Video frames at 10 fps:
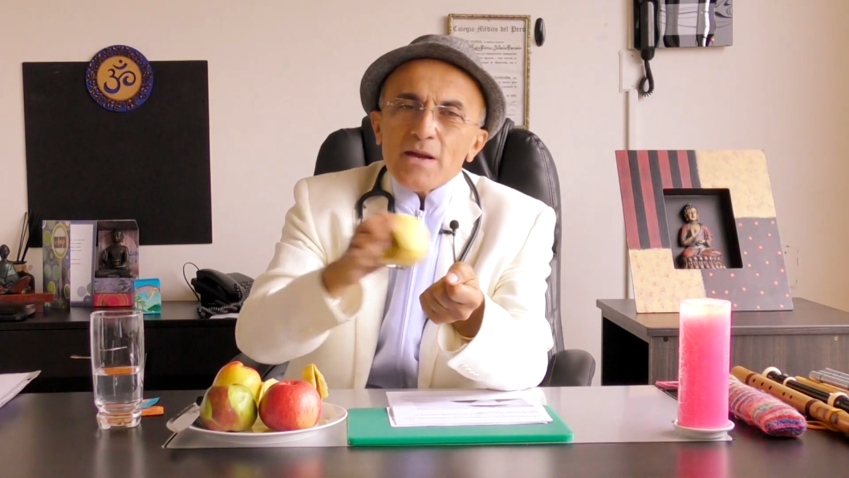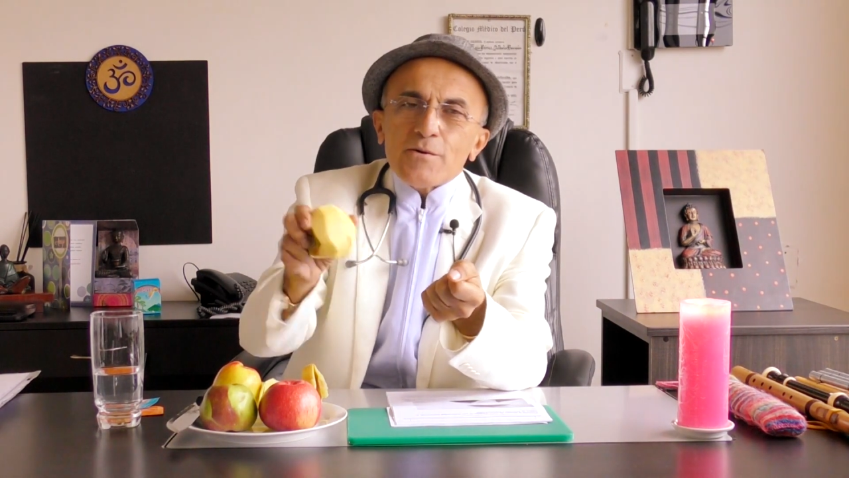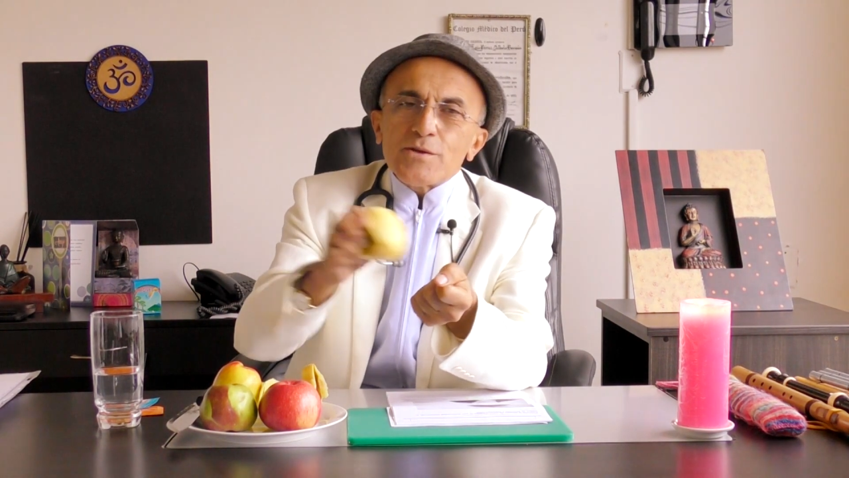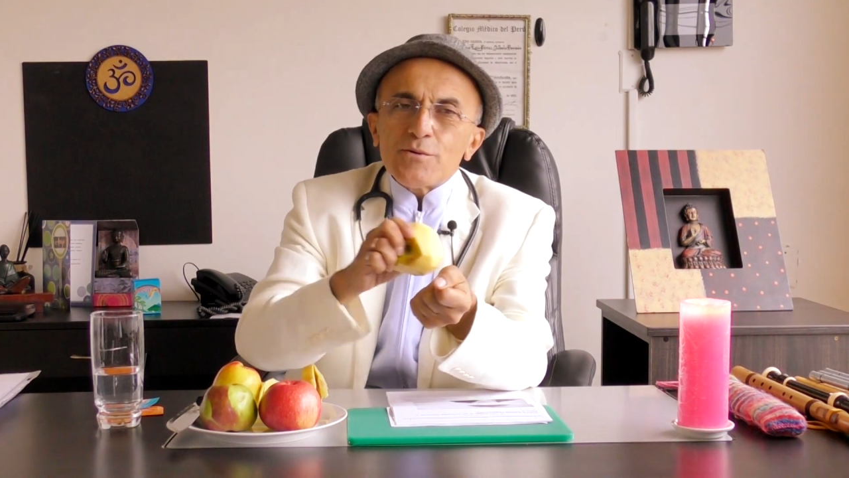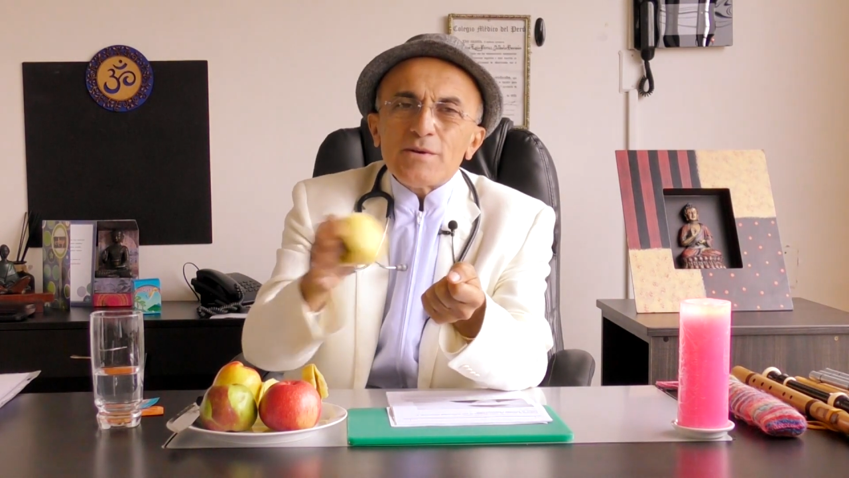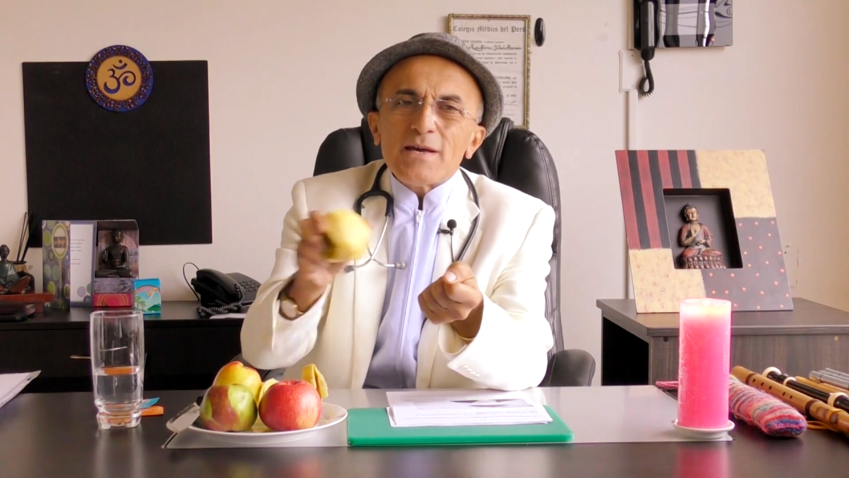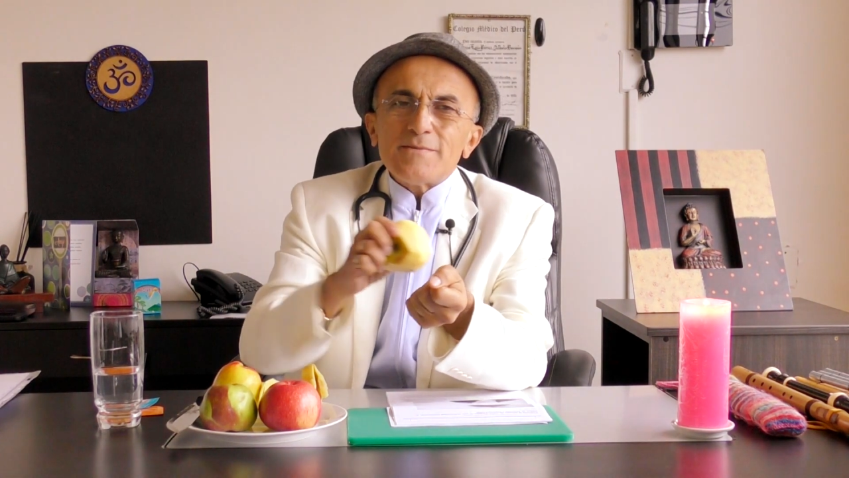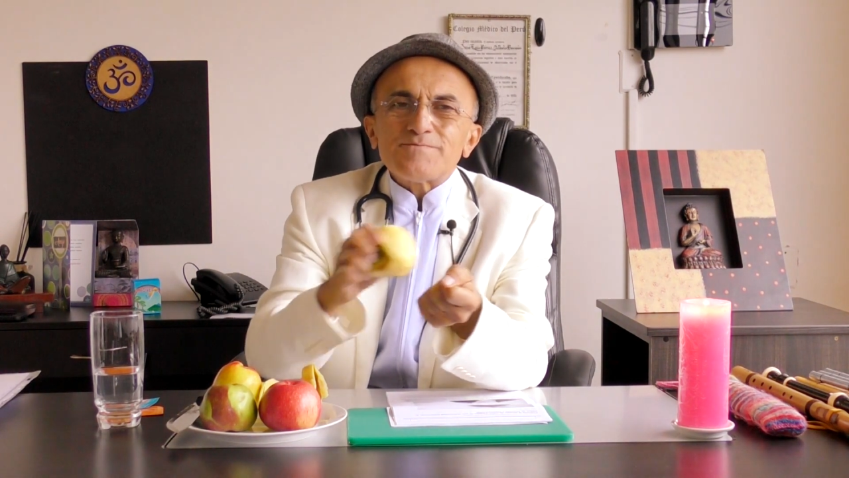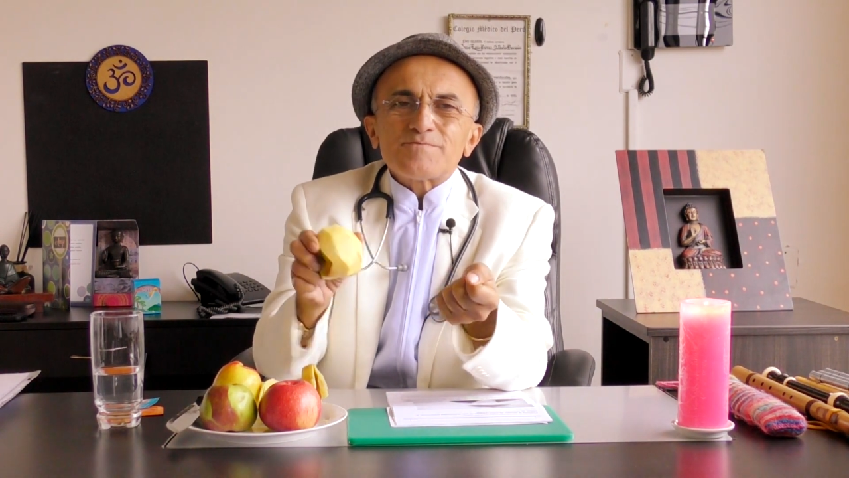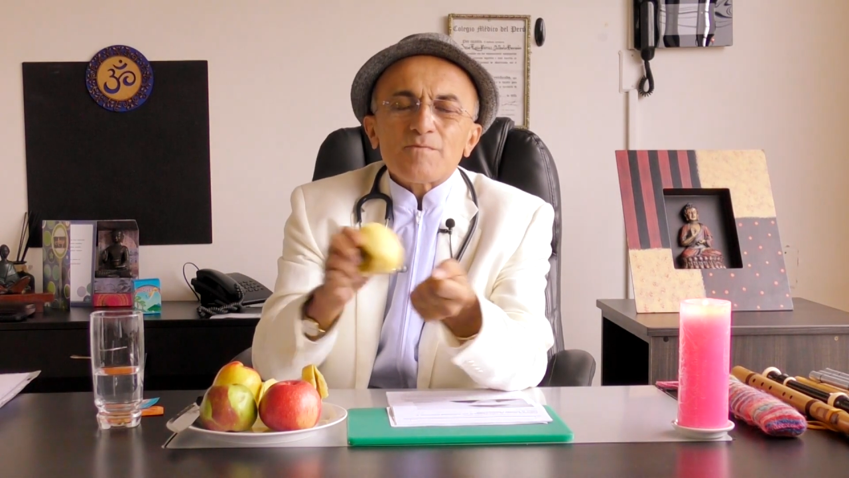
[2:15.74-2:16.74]
cuando hay una,
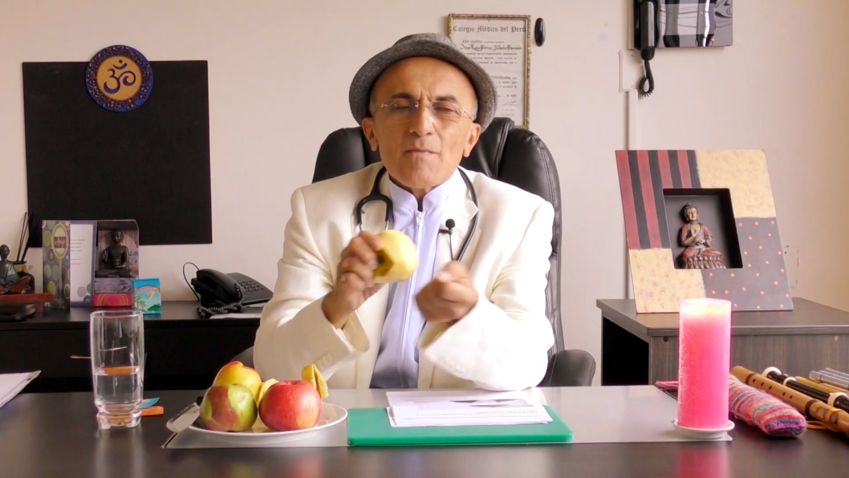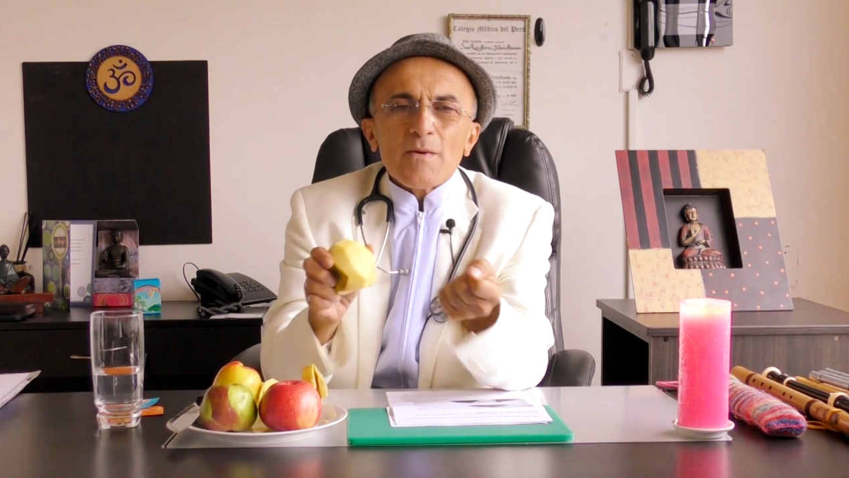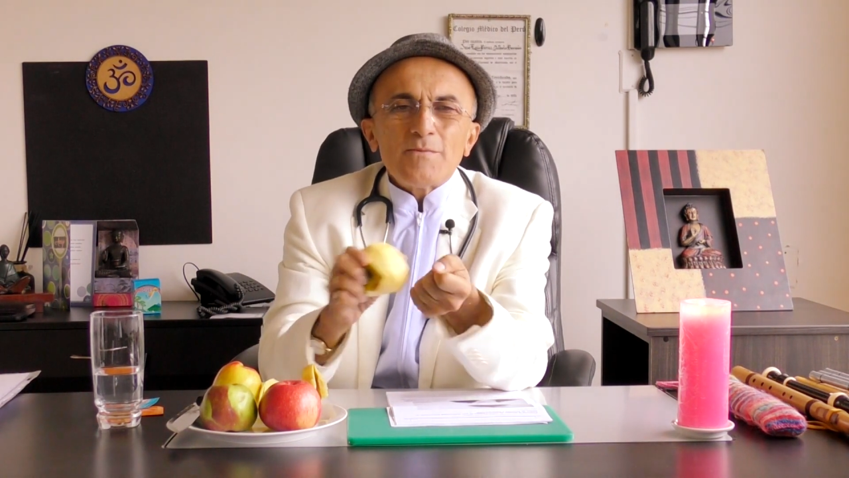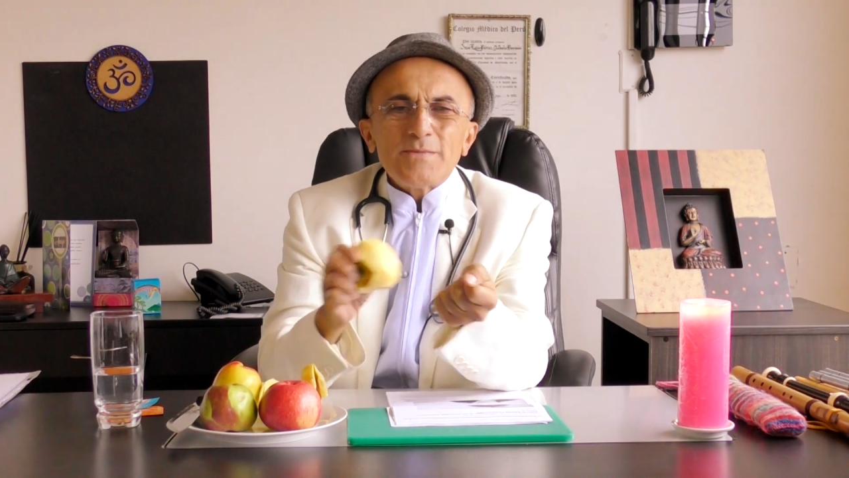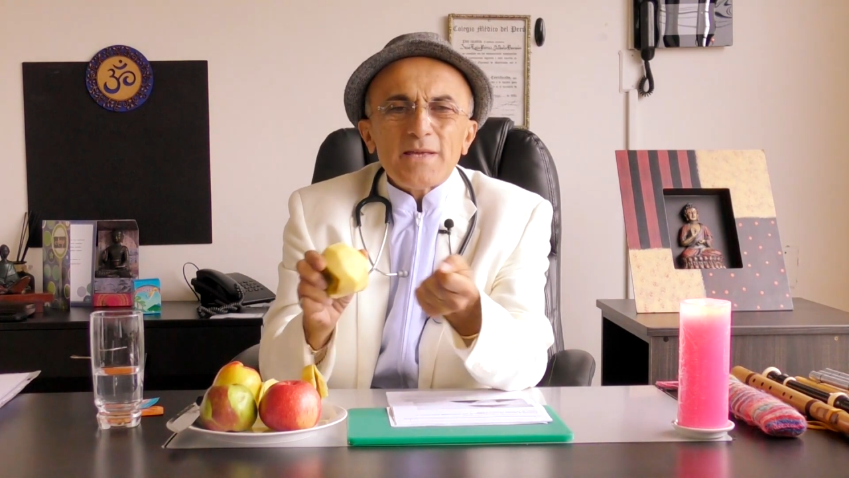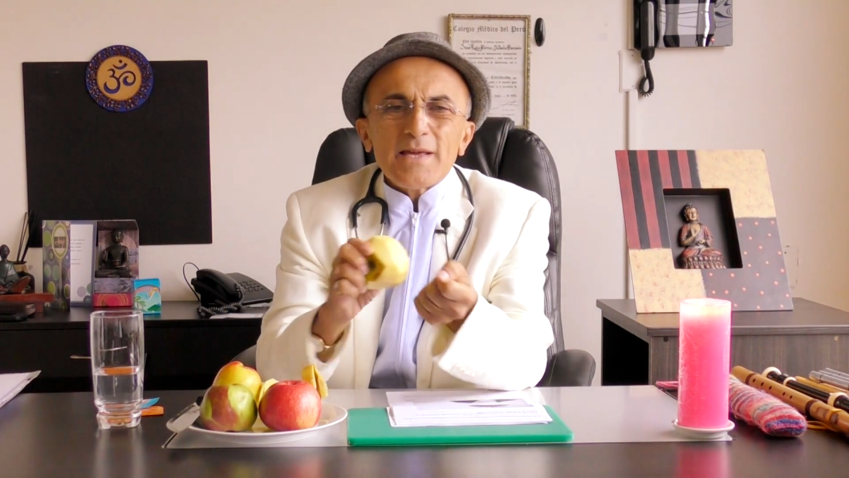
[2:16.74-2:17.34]
una